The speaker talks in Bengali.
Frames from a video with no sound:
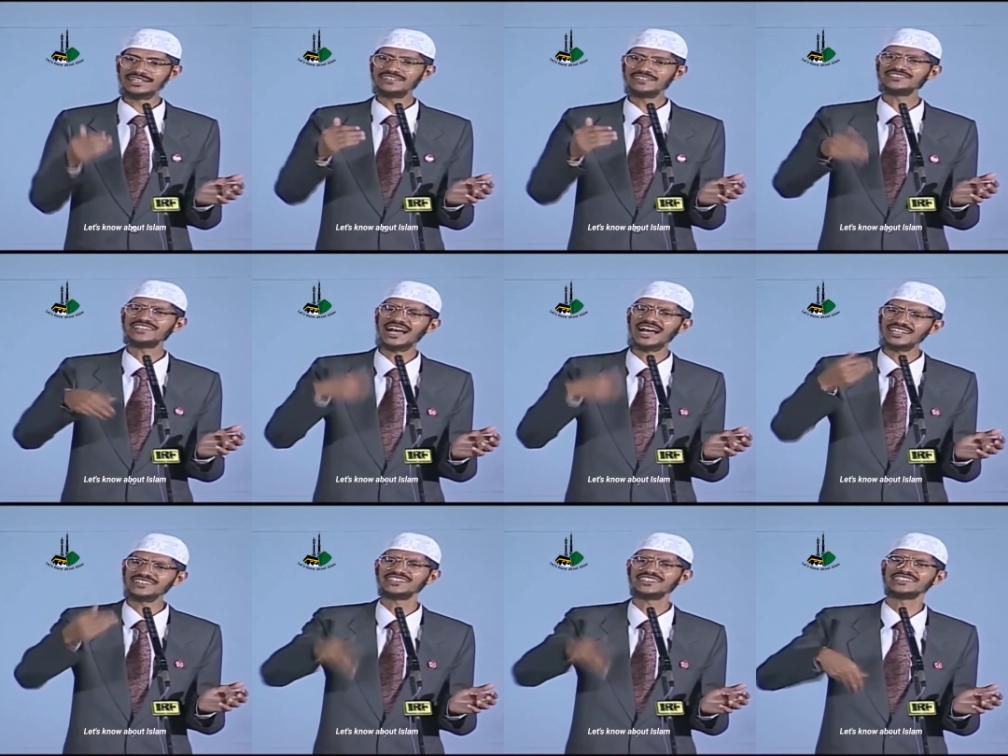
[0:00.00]
কিন্তু
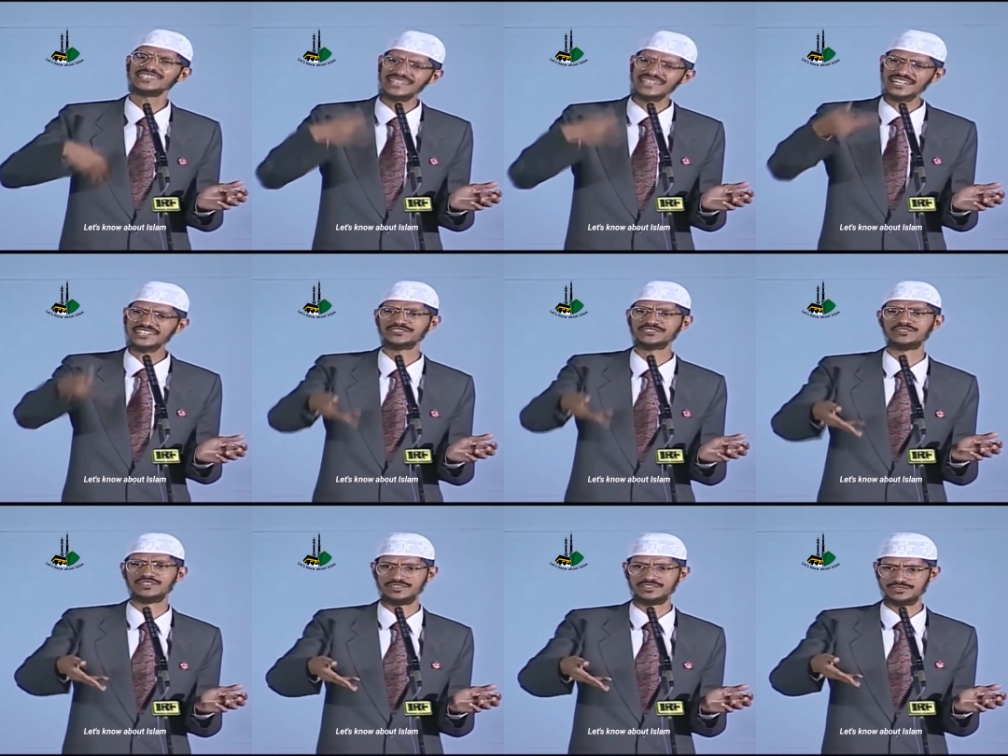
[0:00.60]
এর পরের
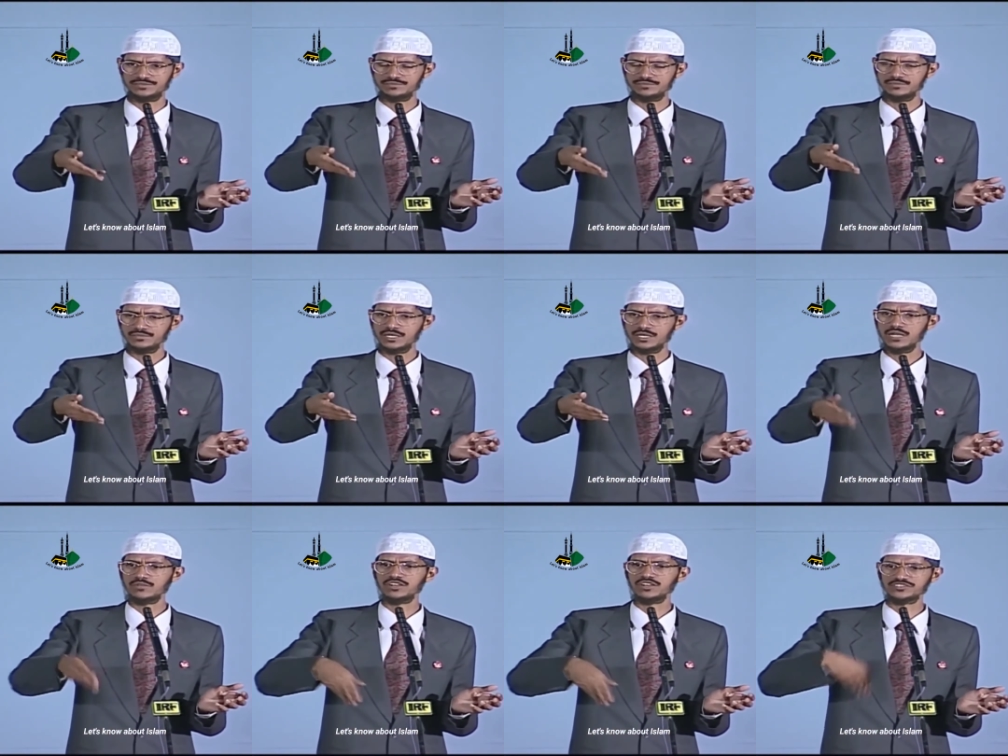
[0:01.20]
আয়াতে উল্লেখ করা
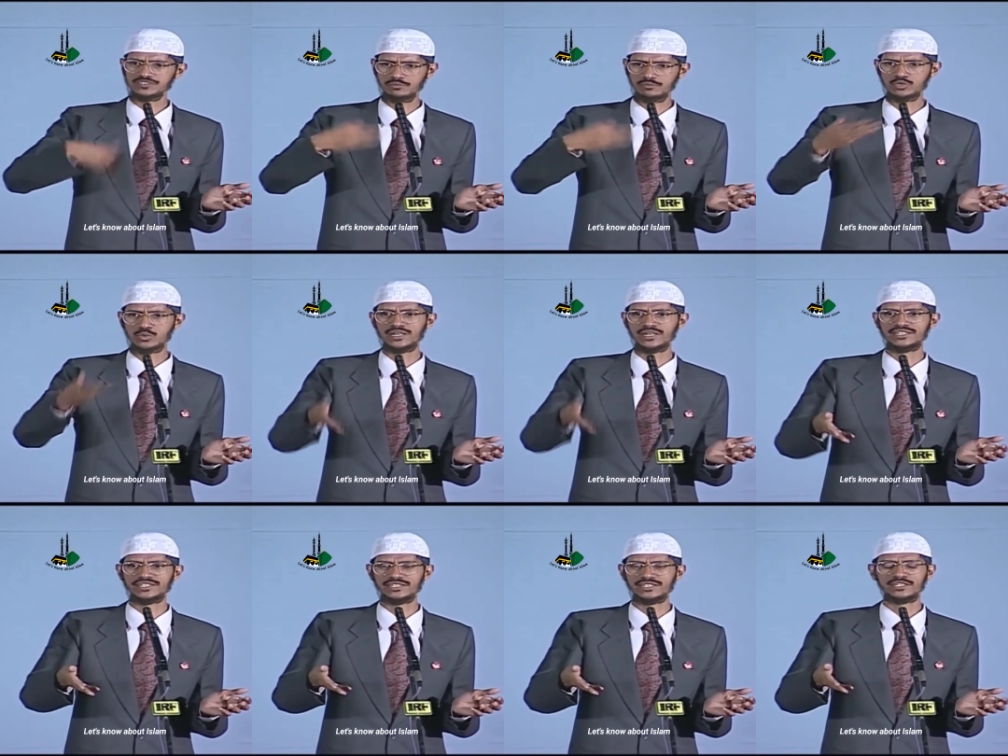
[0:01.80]
হয়েছে
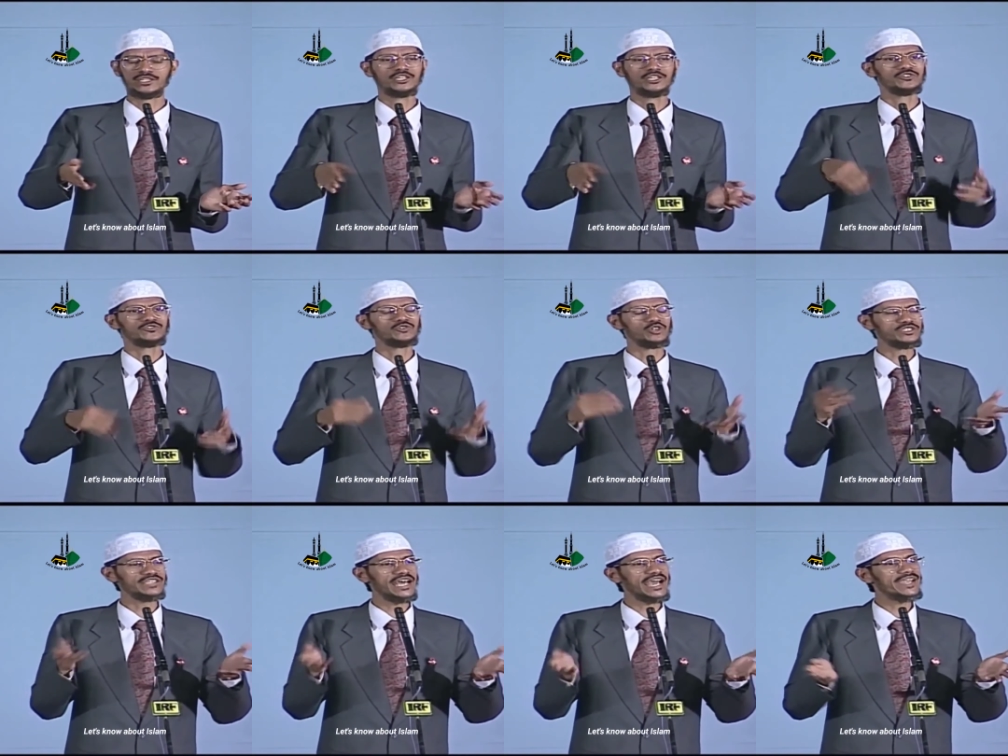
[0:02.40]
বিশ নম্বর
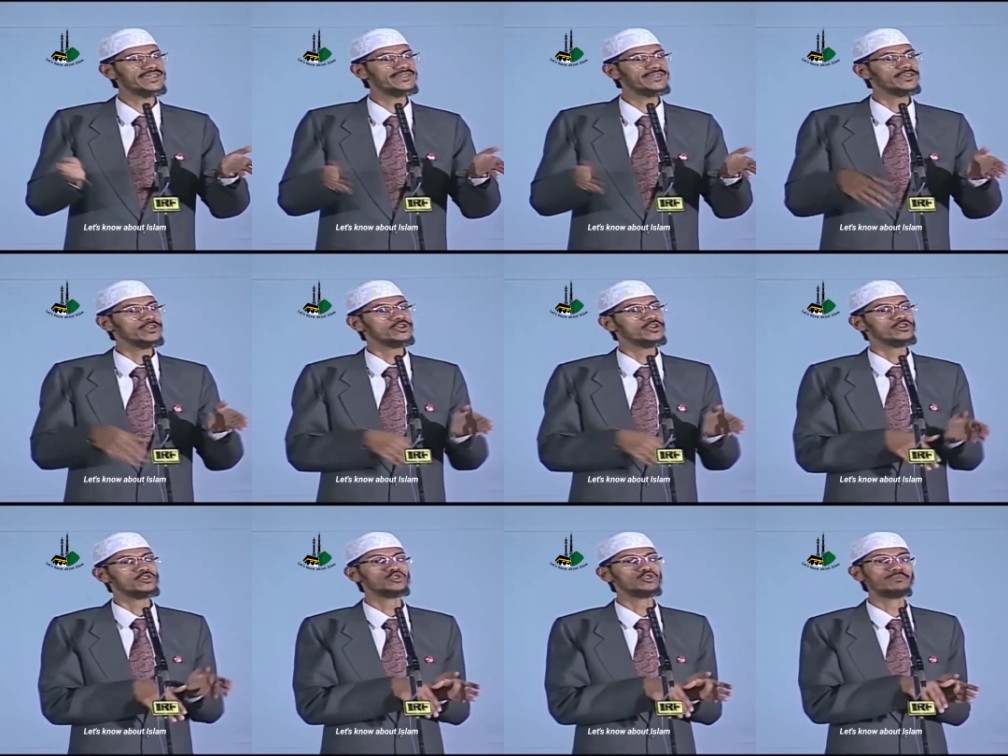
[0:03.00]
আয়াতে
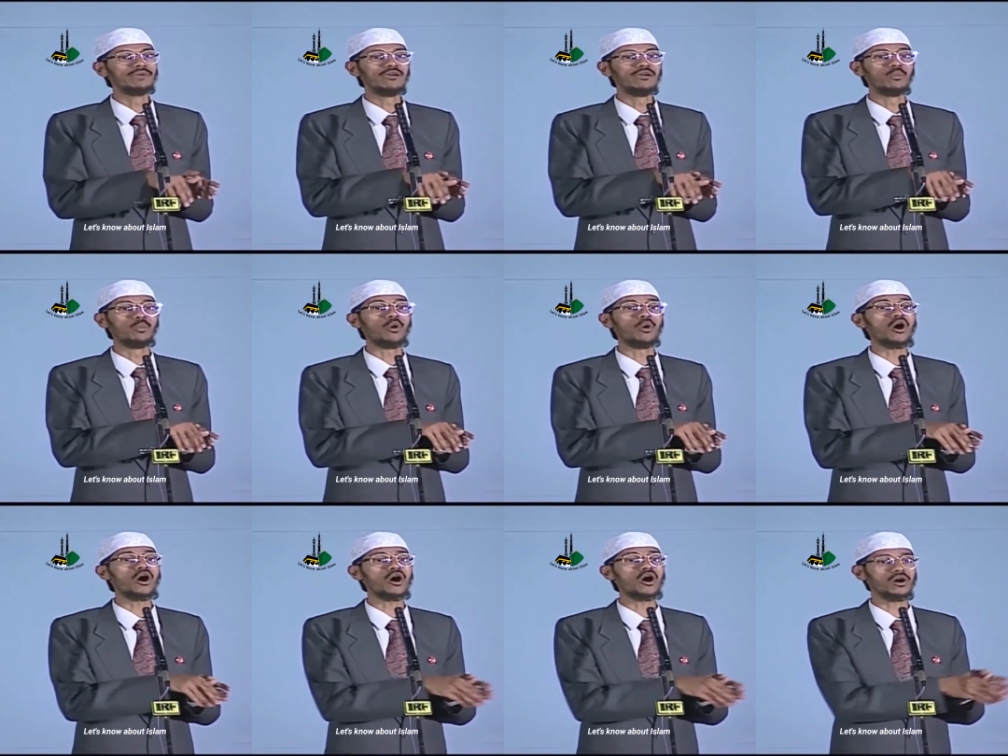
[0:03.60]
যাহাতে
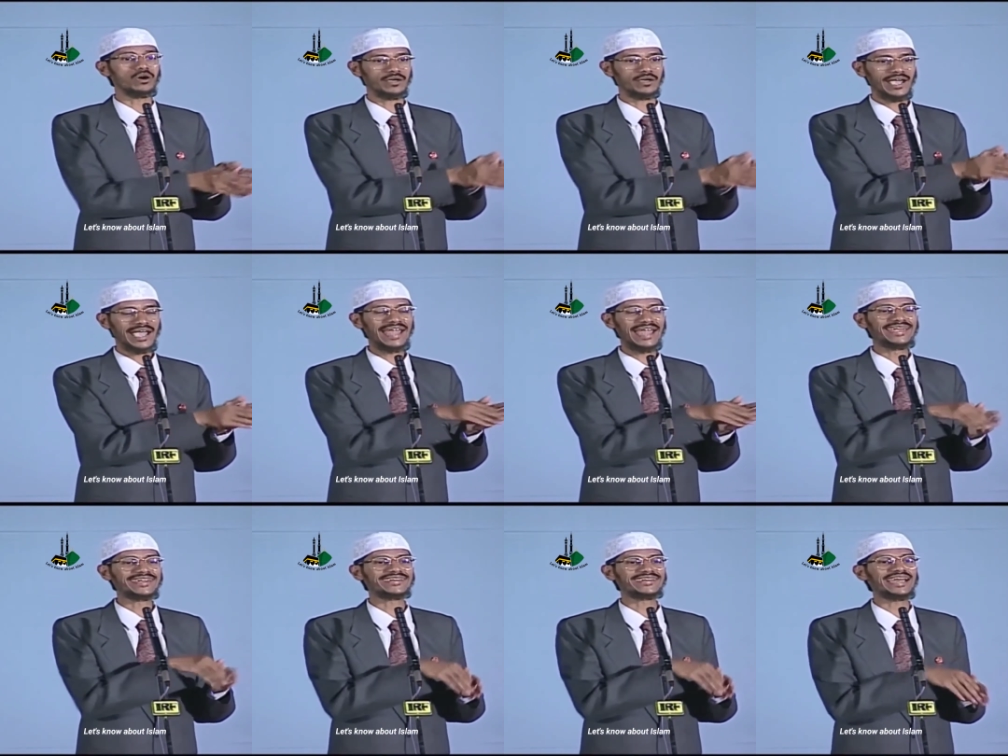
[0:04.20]
তোমরা চলাফেরা
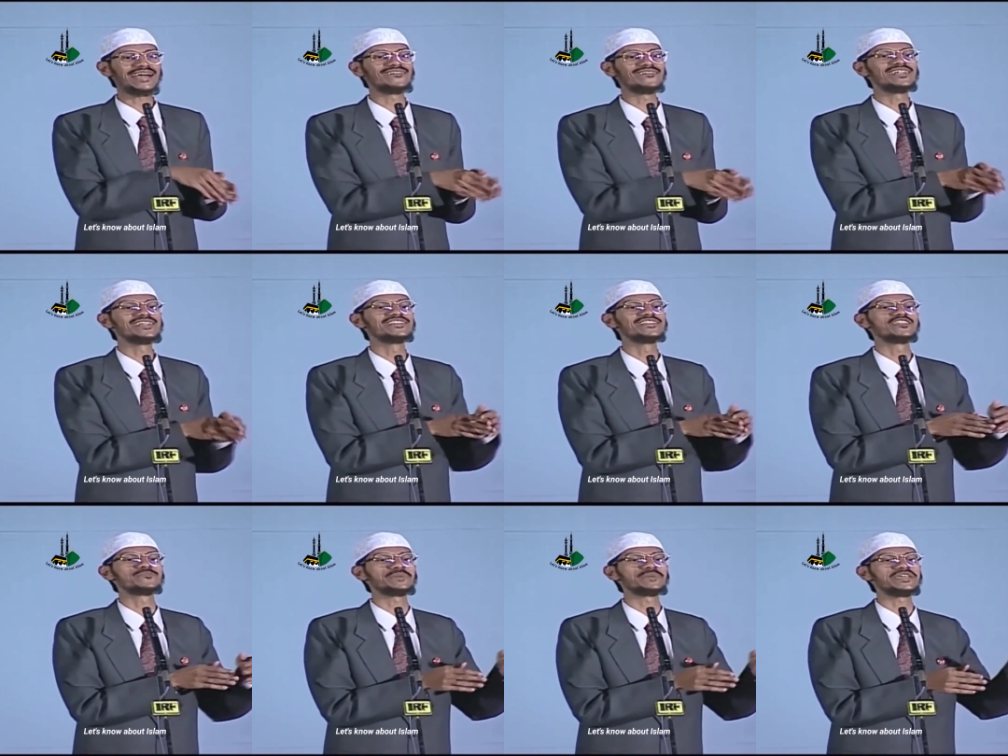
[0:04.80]
এবং ভ্রমণ
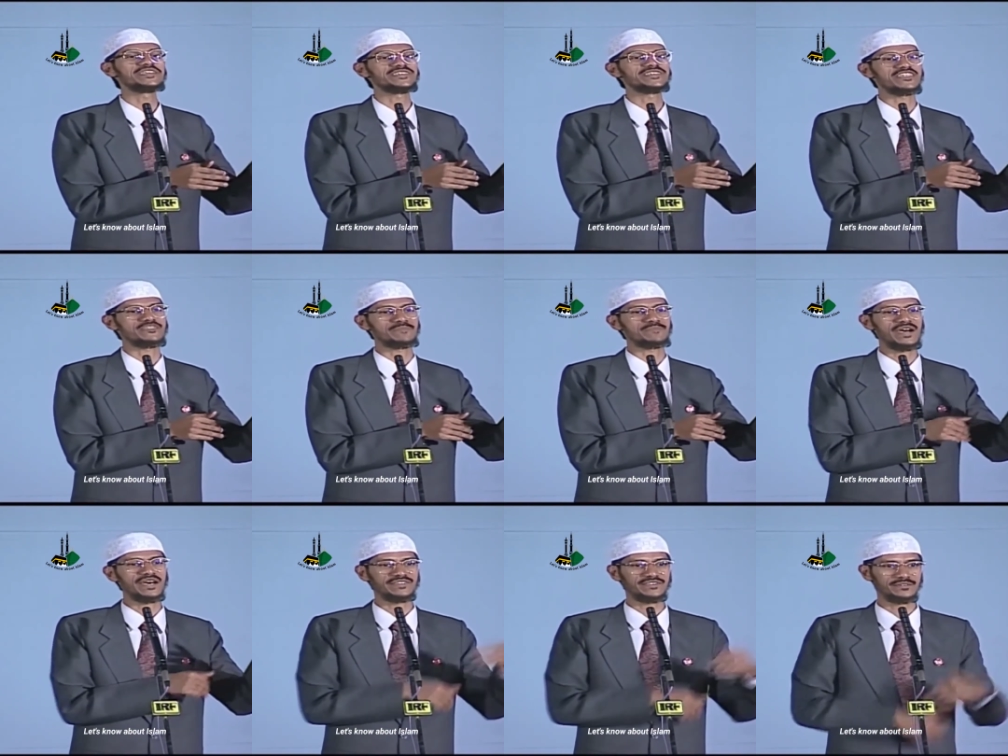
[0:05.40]
করিতে পারো
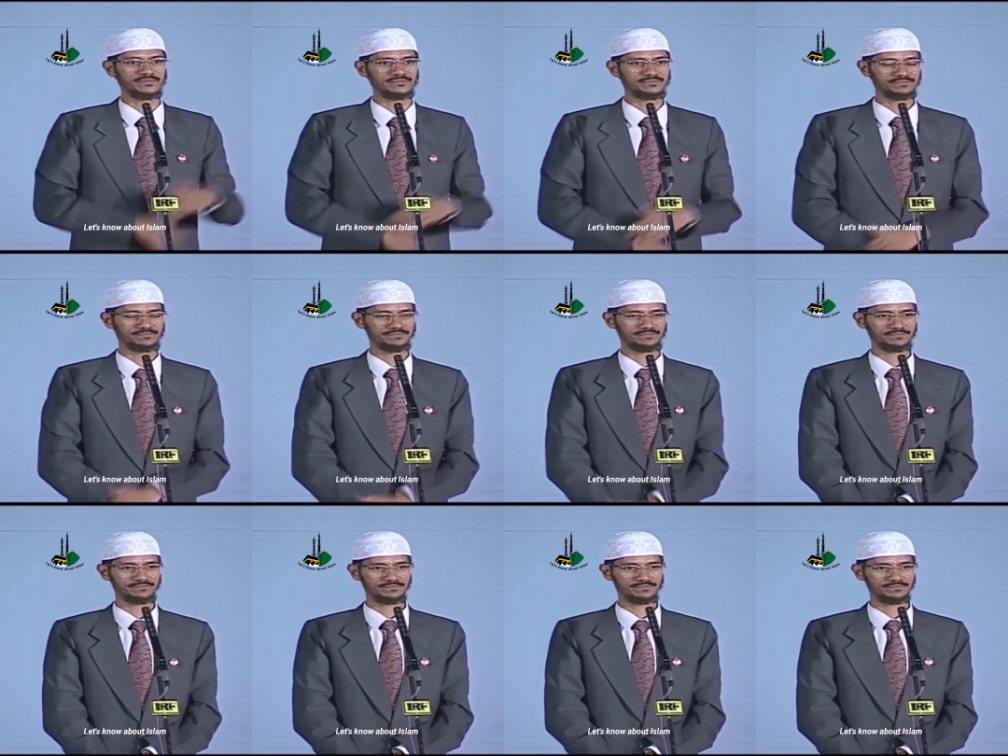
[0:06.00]
প্রশস্ত পথে